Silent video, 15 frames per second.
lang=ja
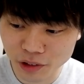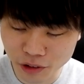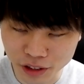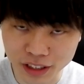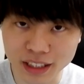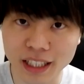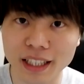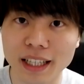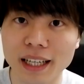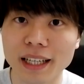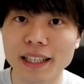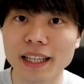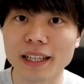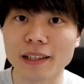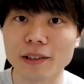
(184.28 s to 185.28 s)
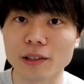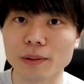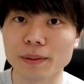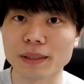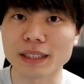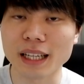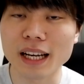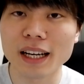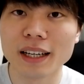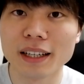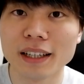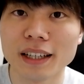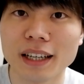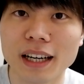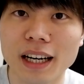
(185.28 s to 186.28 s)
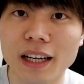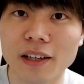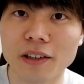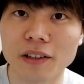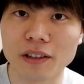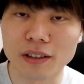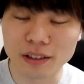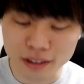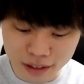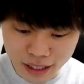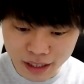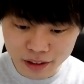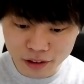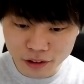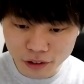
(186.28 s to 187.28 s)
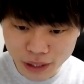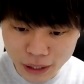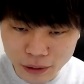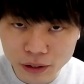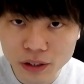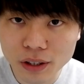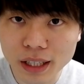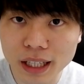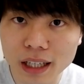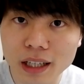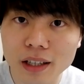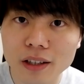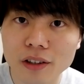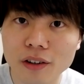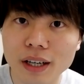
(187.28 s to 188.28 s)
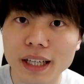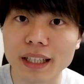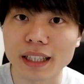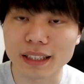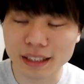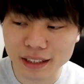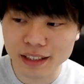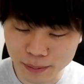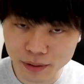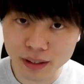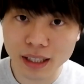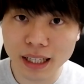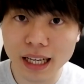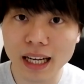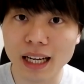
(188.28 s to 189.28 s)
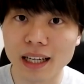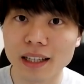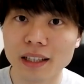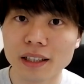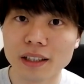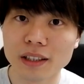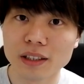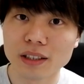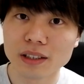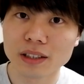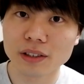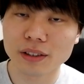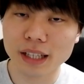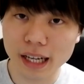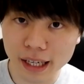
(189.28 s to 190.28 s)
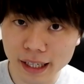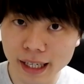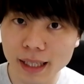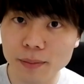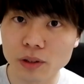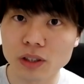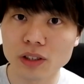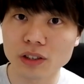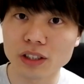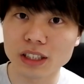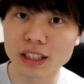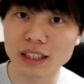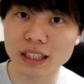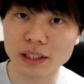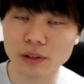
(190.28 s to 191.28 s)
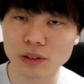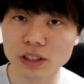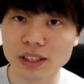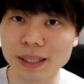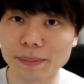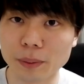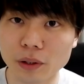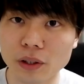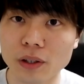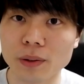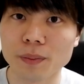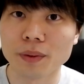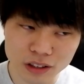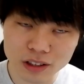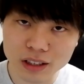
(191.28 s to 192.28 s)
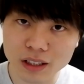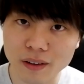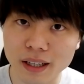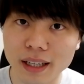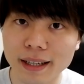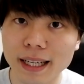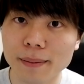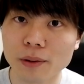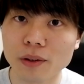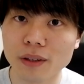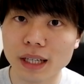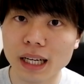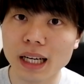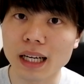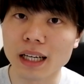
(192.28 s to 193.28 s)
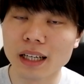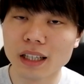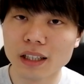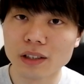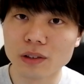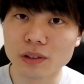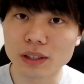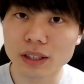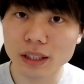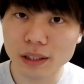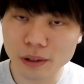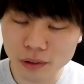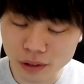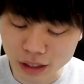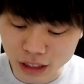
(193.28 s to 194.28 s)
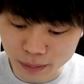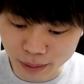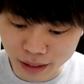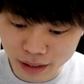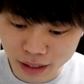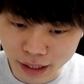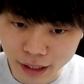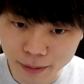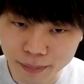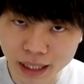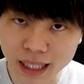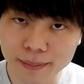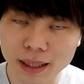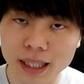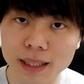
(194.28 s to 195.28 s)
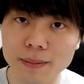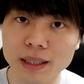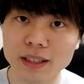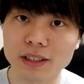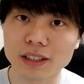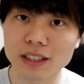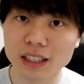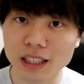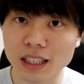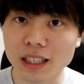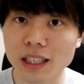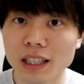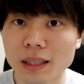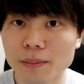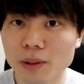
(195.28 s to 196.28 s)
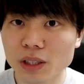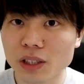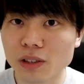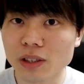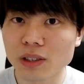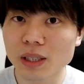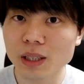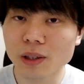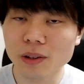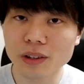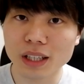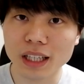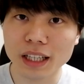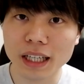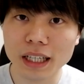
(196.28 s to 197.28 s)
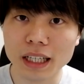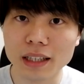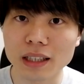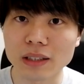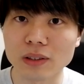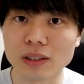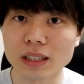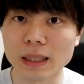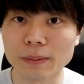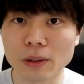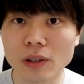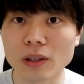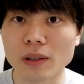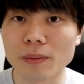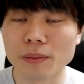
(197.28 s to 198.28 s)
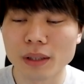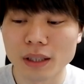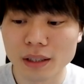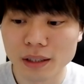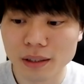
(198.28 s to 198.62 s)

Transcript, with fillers: 注意していただきたいなって思いますね。ネットは本当に怖いです。自分が、すごい何回も注意したとしても、映ってはいけないものが映り込んでしまっている場合もありますし、もし映り込んでいなかったとしても、